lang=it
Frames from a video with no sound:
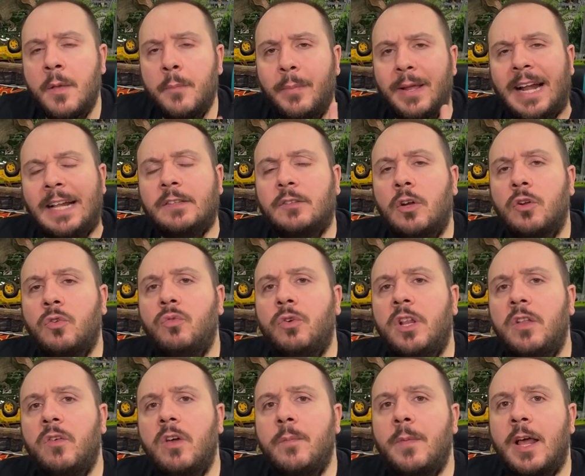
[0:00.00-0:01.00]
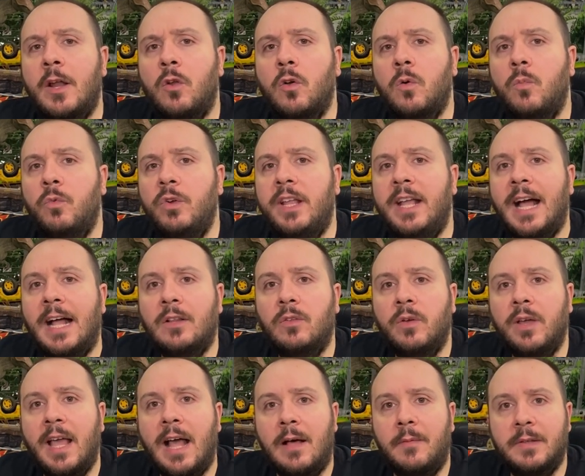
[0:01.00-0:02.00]
Peraltro alcuni di voi mi hanno comunicato
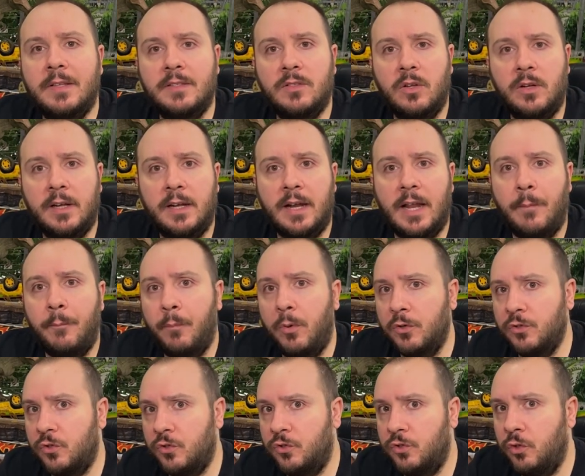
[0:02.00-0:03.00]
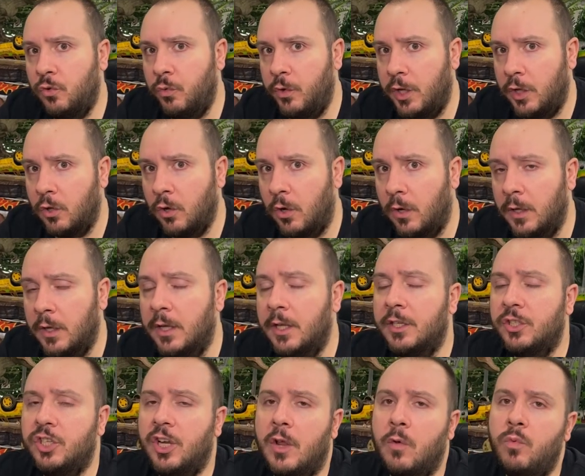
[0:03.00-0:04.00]
che Amazon l'ha un po' sostituito,
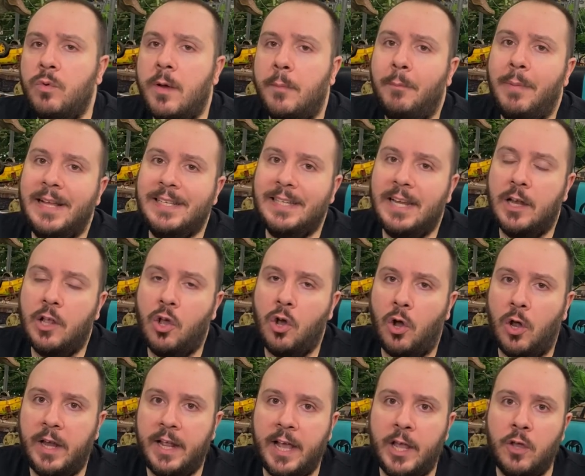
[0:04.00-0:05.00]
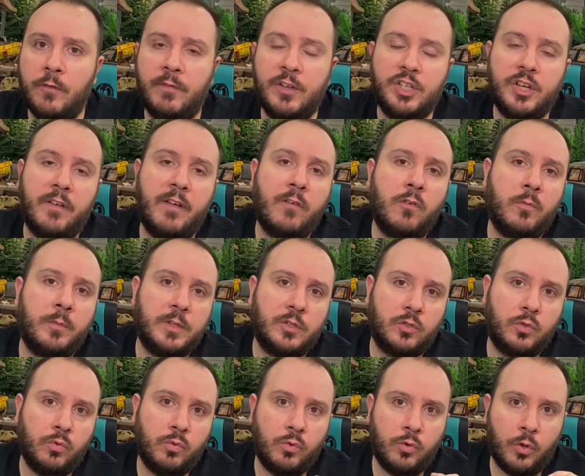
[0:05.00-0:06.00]
ce n'è uno a base alcolica, io invece ne avevo
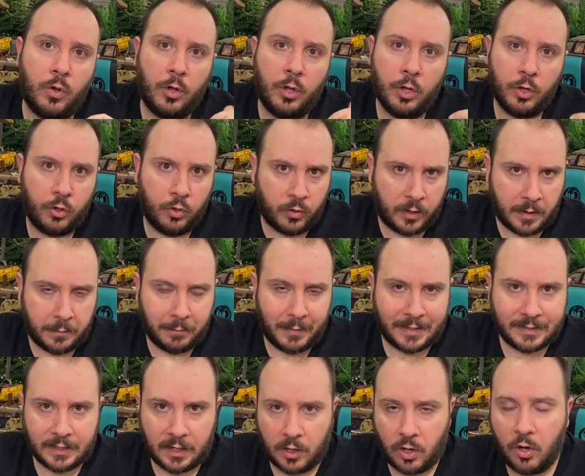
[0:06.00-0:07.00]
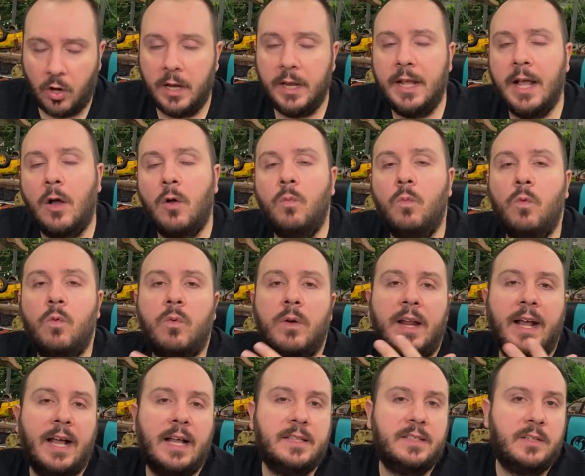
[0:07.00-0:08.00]
messo uno non a base alcolica. Comunque
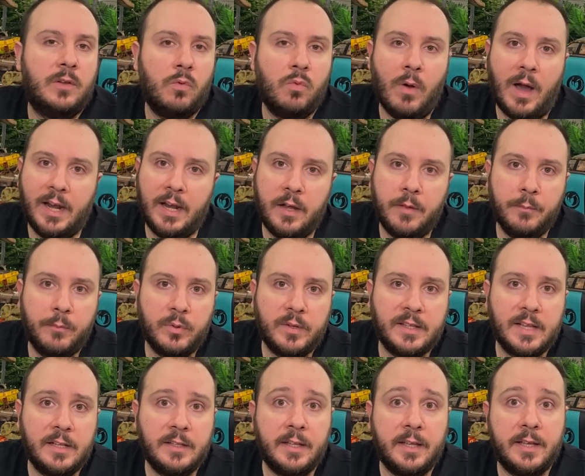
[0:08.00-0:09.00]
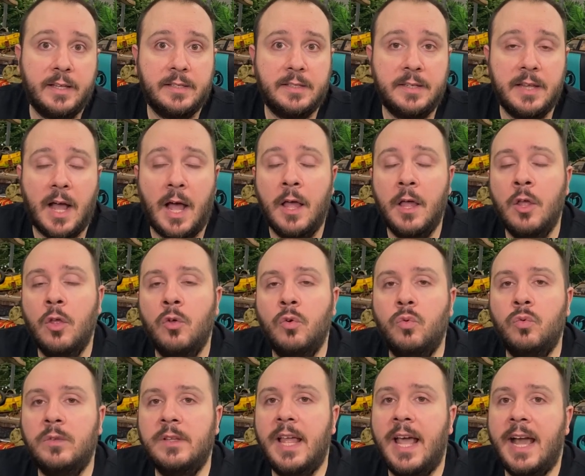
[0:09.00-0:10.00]
ragazzi è uguale, l'importante è che sia
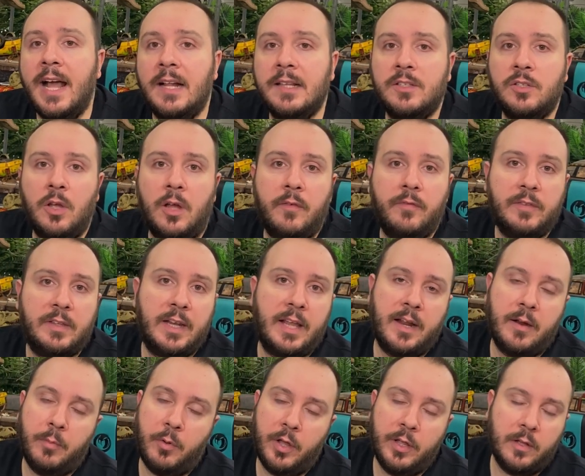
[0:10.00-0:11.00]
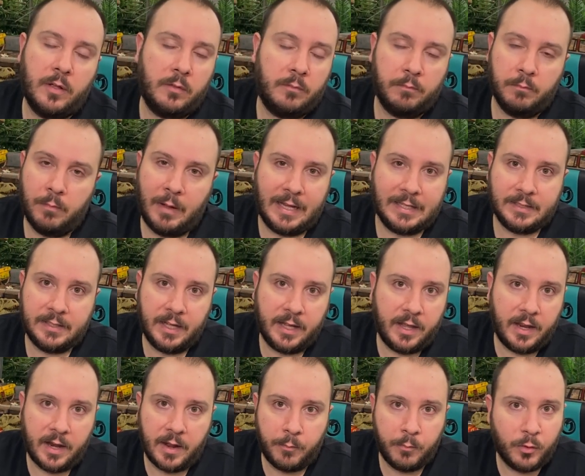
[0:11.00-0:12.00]
un deck al software, poi basta
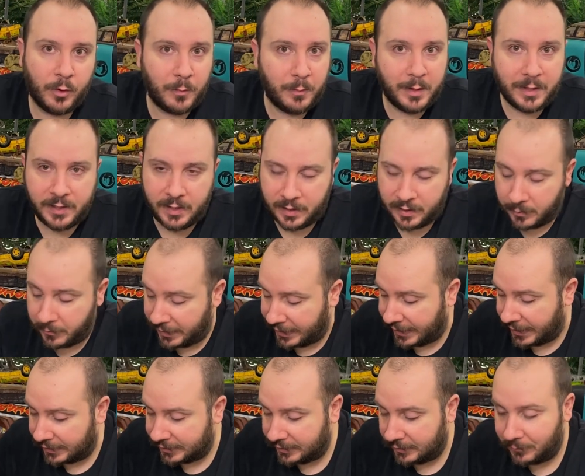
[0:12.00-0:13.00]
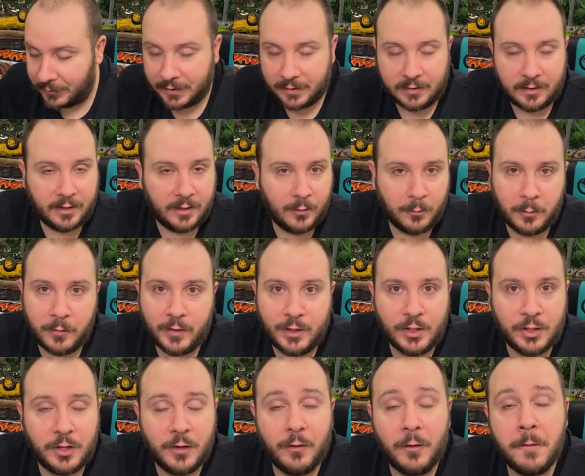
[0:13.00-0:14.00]
che ammorbidite perché altrimenti, come vi
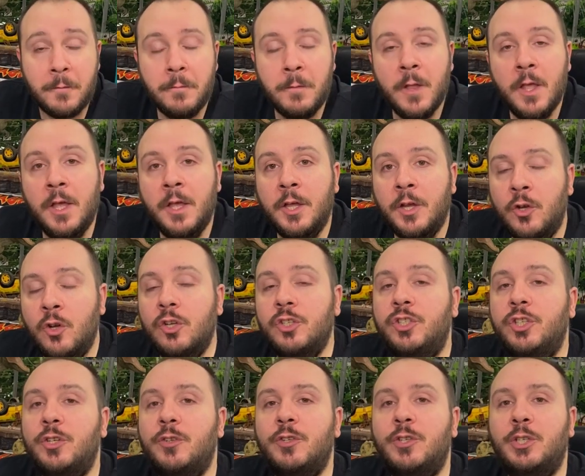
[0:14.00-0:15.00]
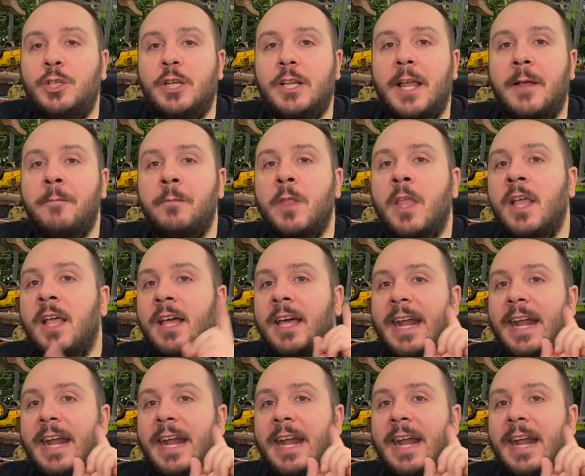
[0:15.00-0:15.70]
dicevo, non ci riuscite.